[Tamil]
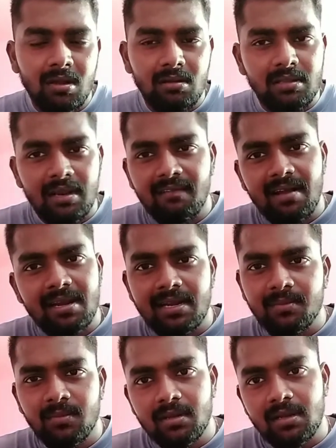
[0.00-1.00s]
அதெல்லாம் வேணாம்
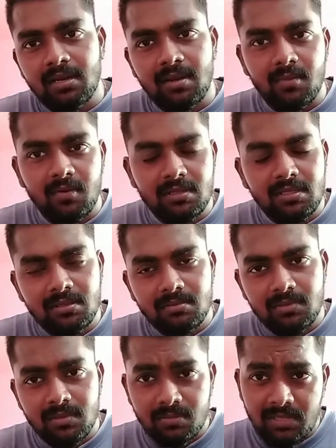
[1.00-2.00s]
நம்மளுக்கு நம்ம வந்து
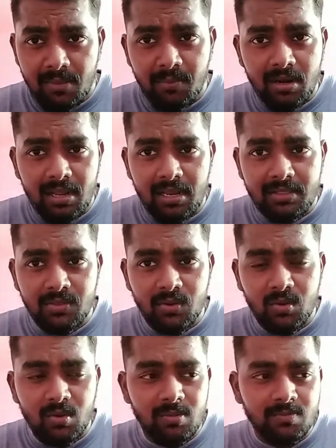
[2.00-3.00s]
சாப்பிட்லாம்
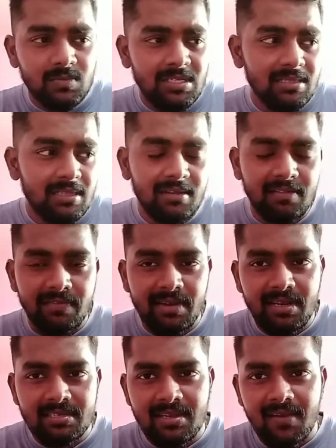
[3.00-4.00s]
எல்லாத்தையும் இதில் அந்த
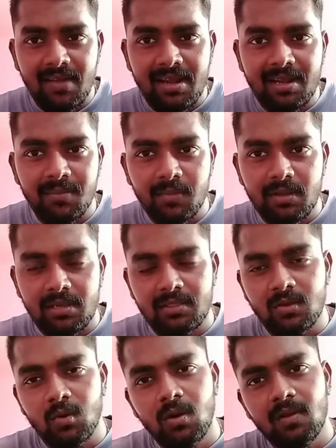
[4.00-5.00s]
ஃபிட்னஸ்லாம் வேணாம் நம்மளுக்கு
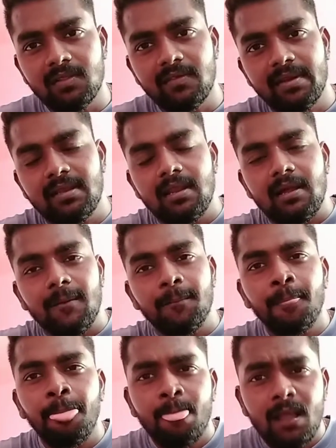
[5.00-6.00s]
இந்த கோலை வந்து விட்டுடலாம்
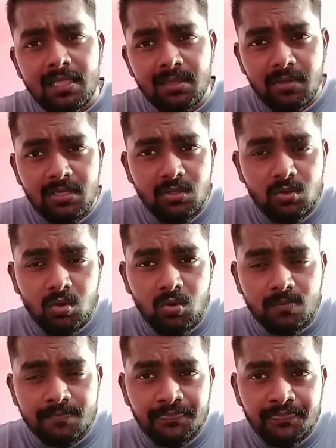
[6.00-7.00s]
அந்த மாதிரி
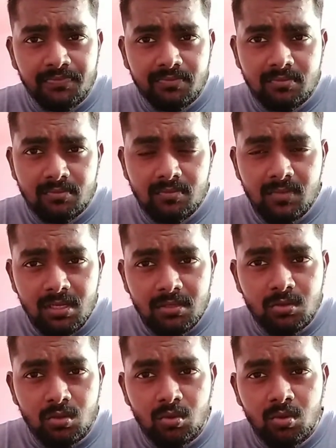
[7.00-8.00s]
தோணும்
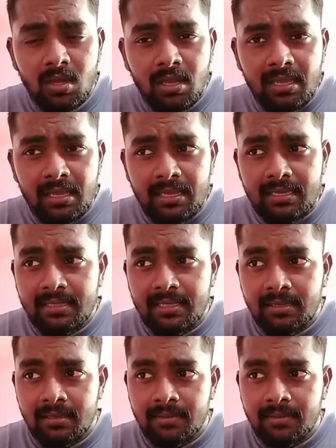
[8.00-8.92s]
ஸோ இந்த